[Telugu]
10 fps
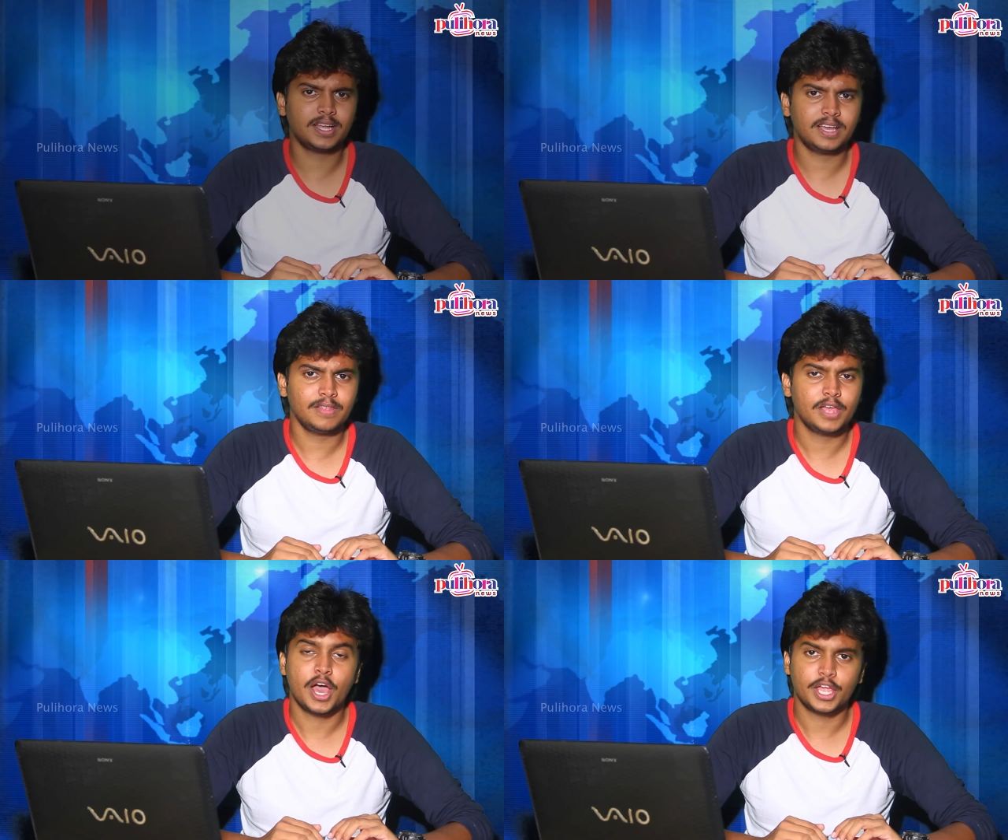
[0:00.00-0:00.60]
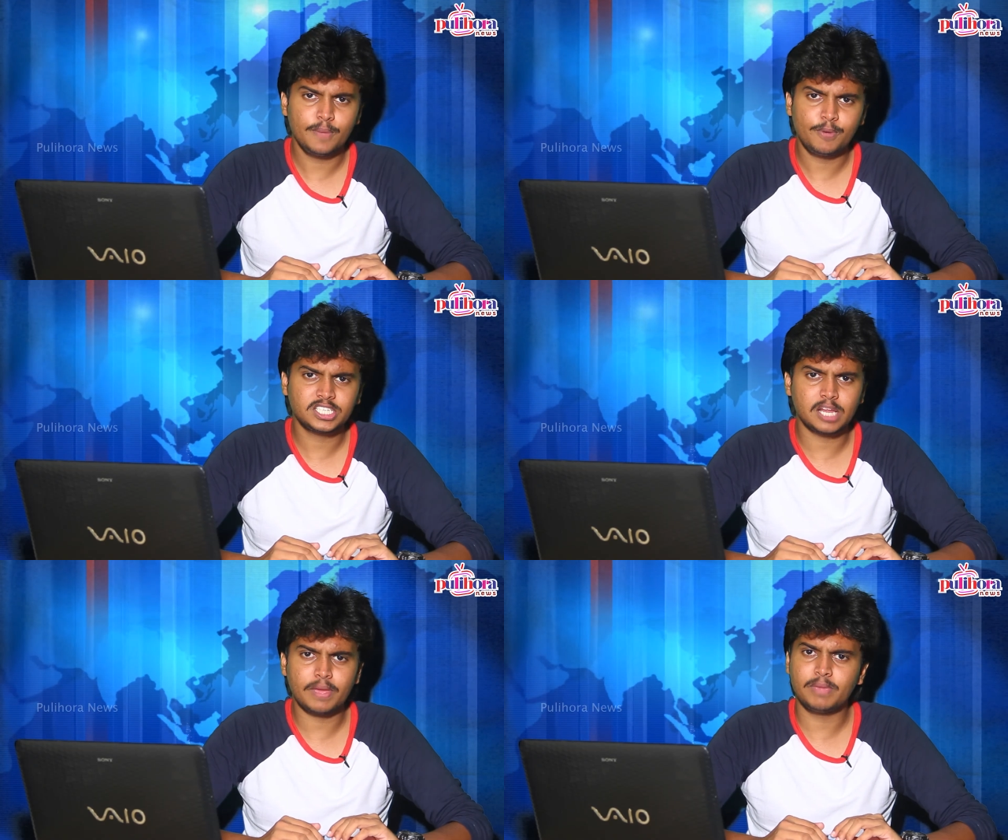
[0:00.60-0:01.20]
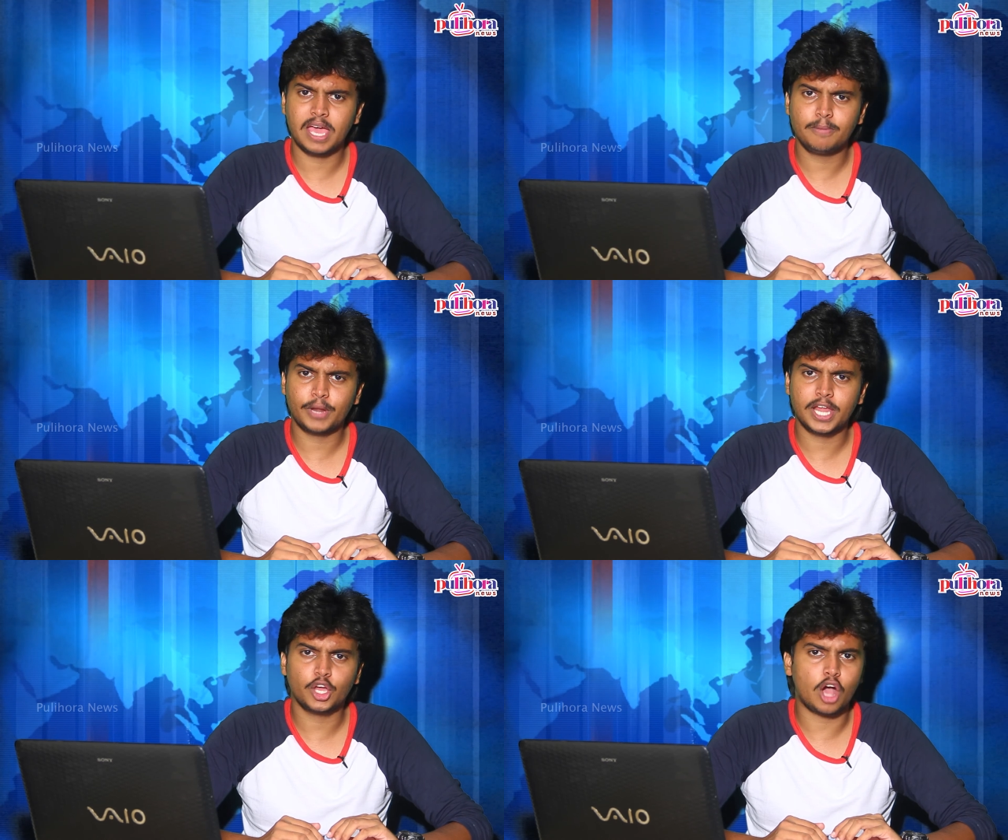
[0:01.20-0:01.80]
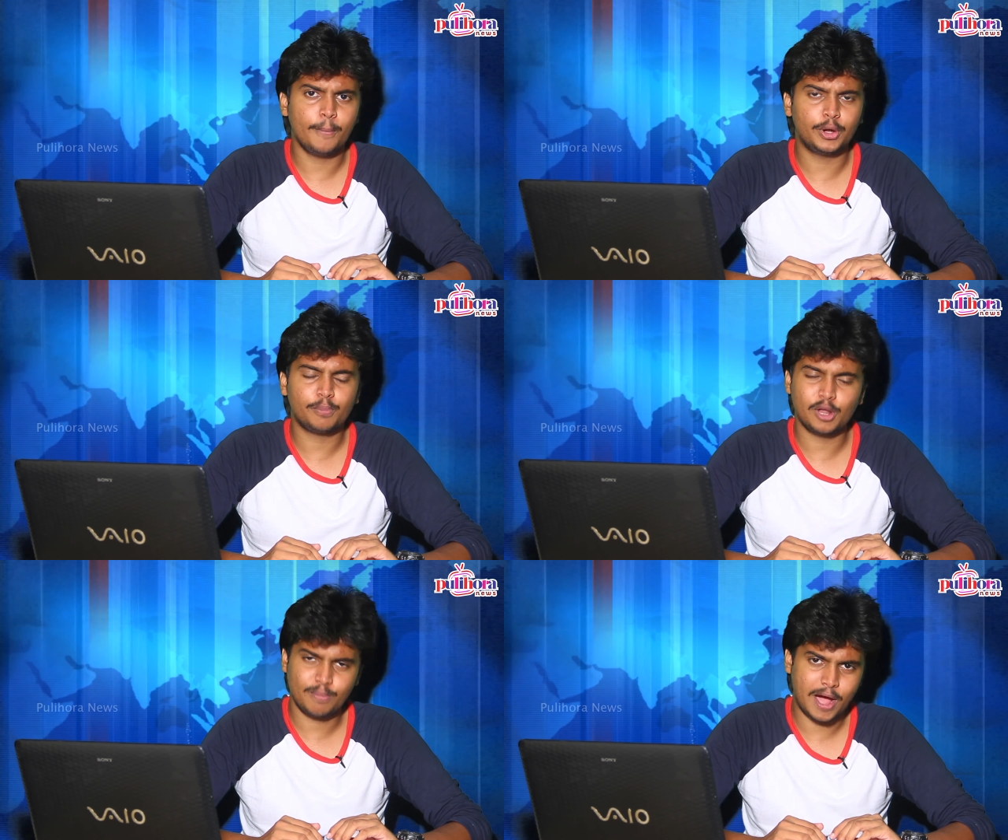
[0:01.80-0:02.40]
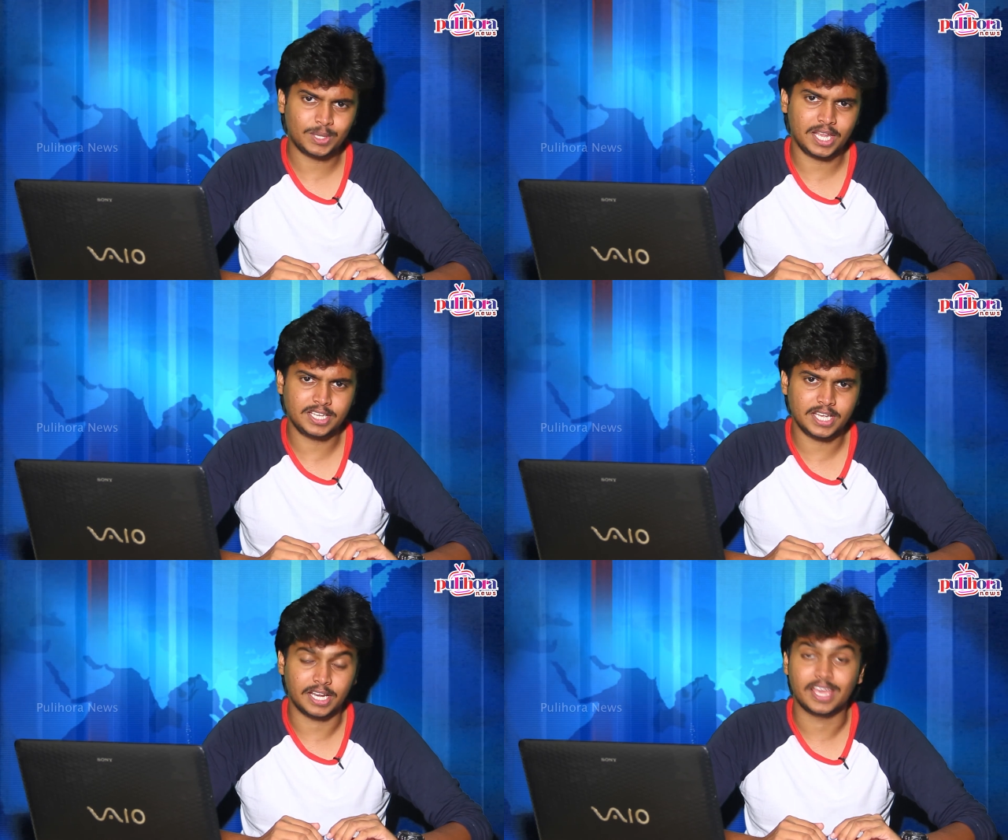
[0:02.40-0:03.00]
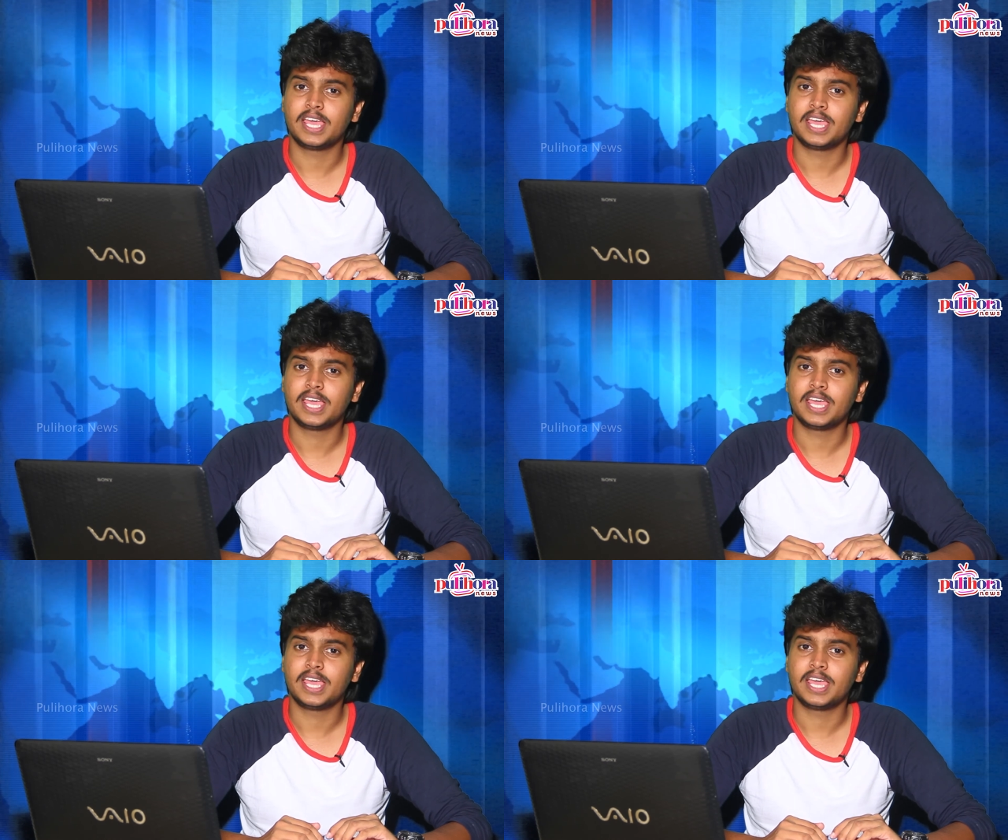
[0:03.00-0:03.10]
కదా ఈ పోస్టర్ పై మీ అభిప్రాయాన్ని కామెంట్ రూపంలో మాకు తెలియజేయండి